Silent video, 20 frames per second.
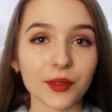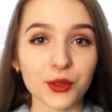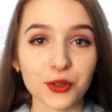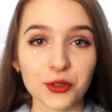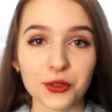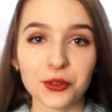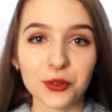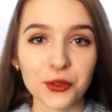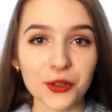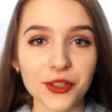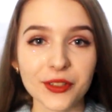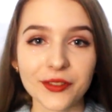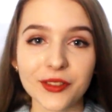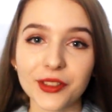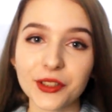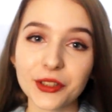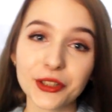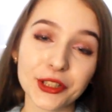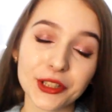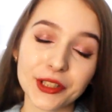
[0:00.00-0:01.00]
Ну что ж,
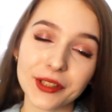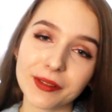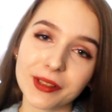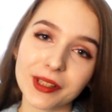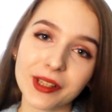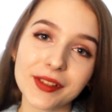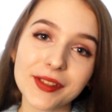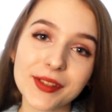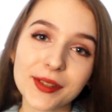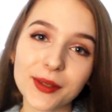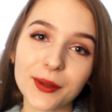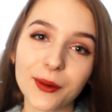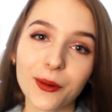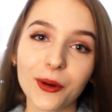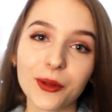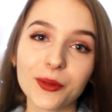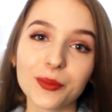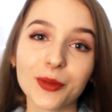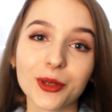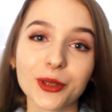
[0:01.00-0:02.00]
2019
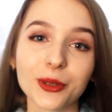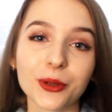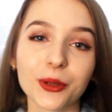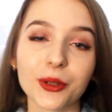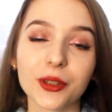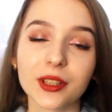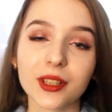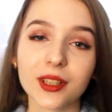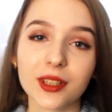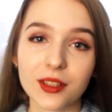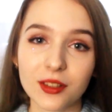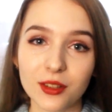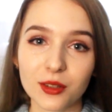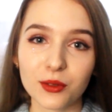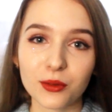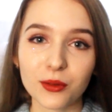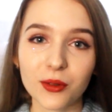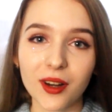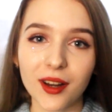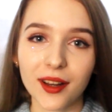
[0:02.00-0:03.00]
год подходит к
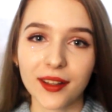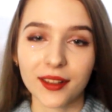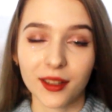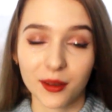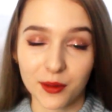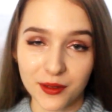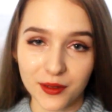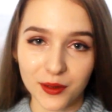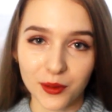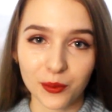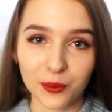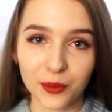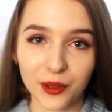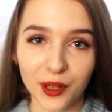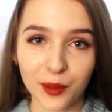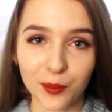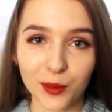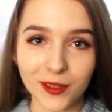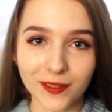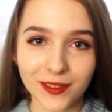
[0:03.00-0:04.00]
концу, а нам с вами
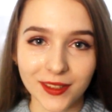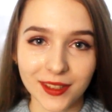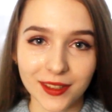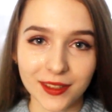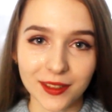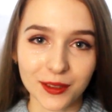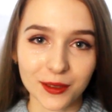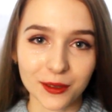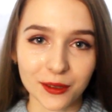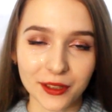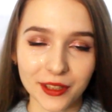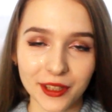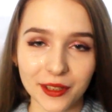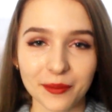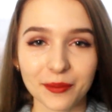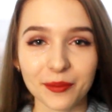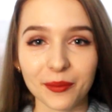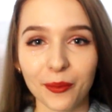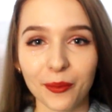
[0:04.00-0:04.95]
пора подводить итоги.